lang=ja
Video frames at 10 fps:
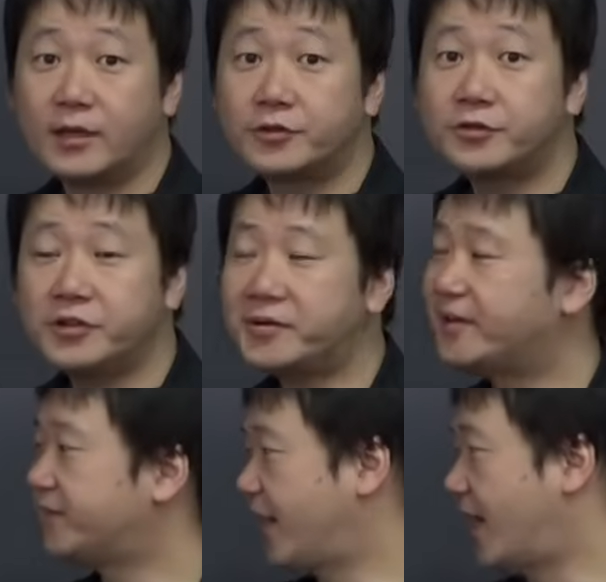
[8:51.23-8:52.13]
続いては
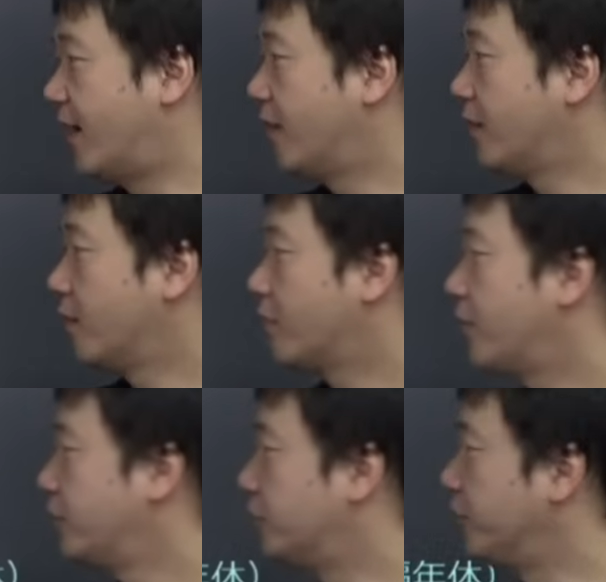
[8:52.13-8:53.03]
ですね、ご
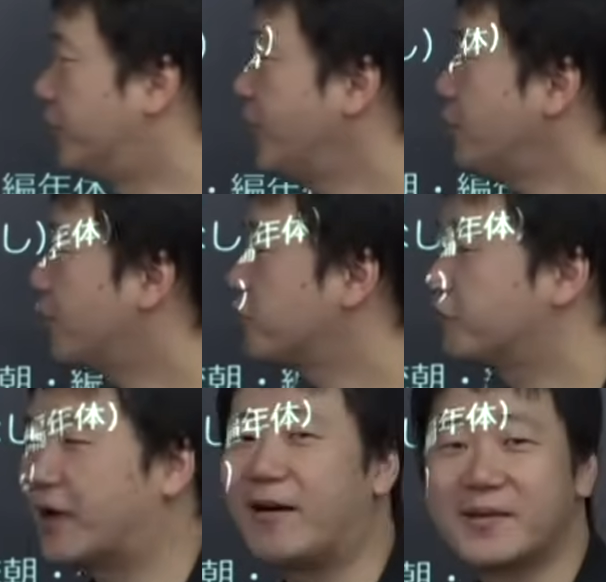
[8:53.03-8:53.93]
覧の通り天皇がちょっ
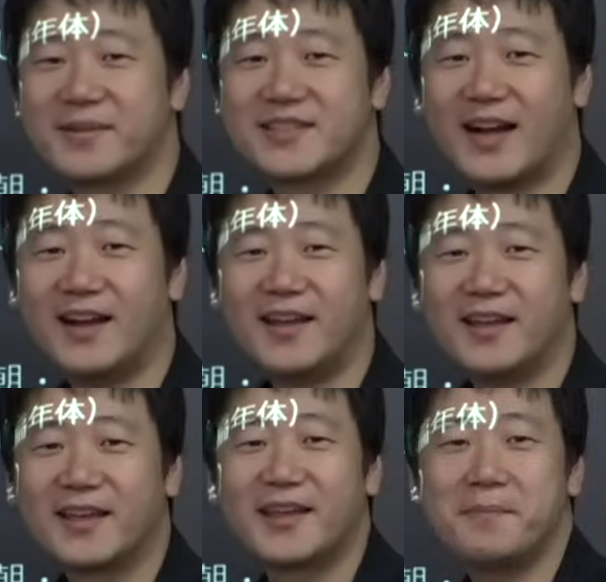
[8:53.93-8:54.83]
と変わりました。
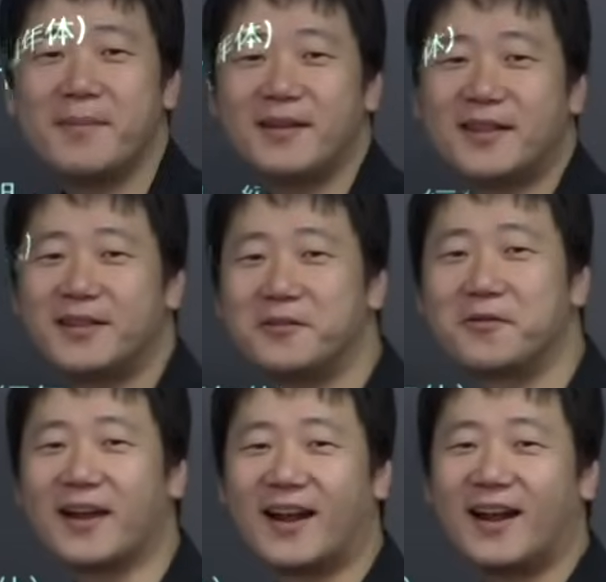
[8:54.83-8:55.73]
元明天
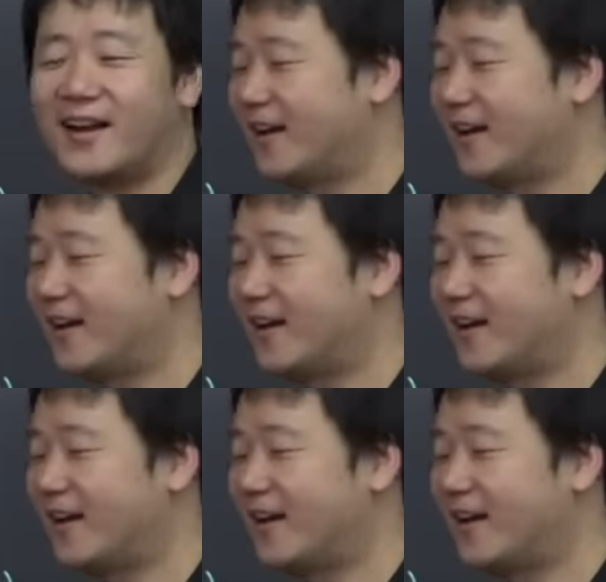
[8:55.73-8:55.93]
皇から